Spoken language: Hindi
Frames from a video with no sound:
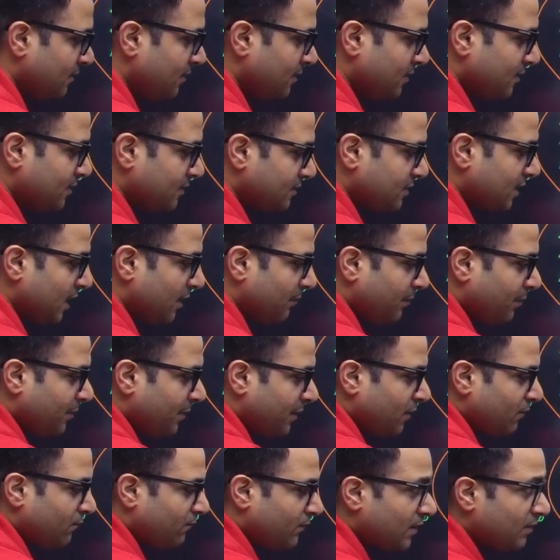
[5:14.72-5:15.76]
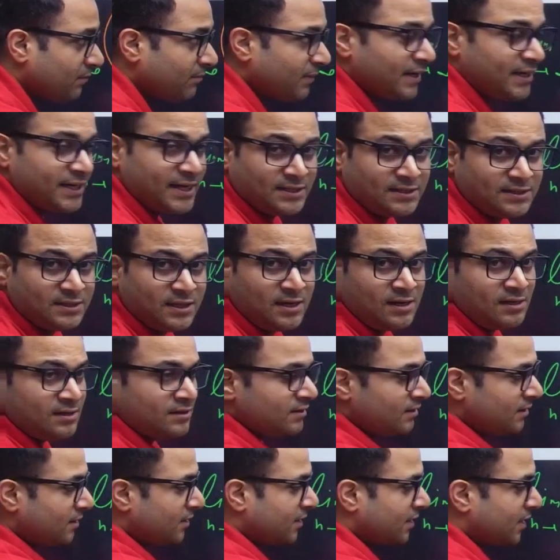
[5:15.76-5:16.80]
यहाँ पे बेटे वन बाय एन था
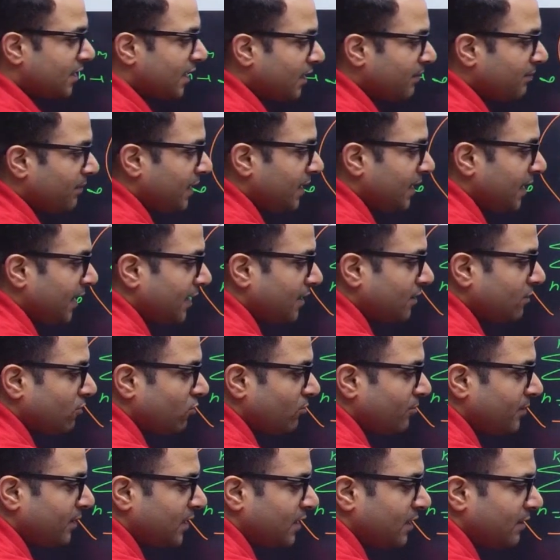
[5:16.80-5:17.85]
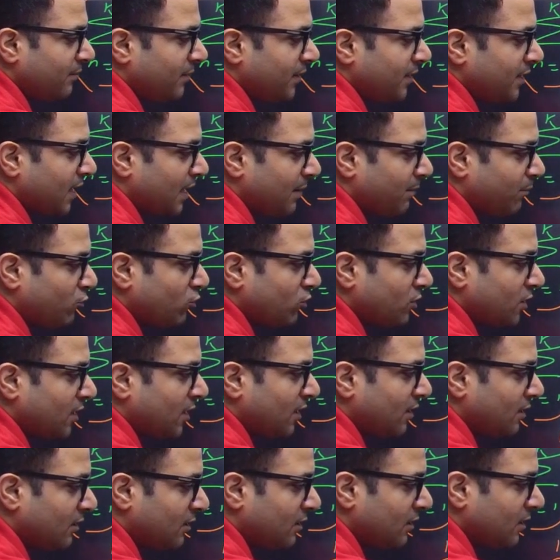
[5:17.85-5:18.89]
के बाय एन को बेटे हमने क्या पुट
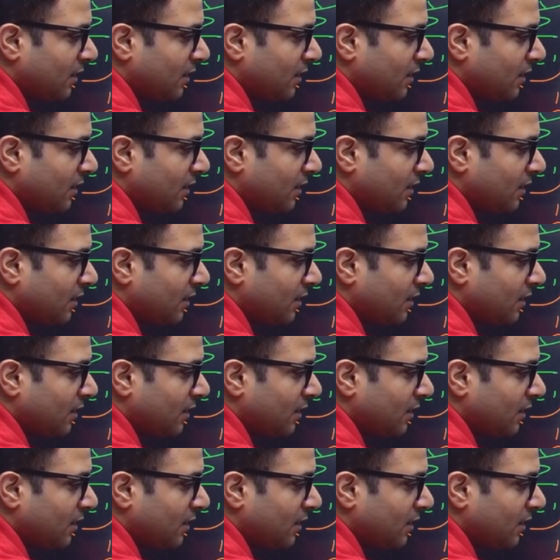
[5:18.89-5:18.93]
करा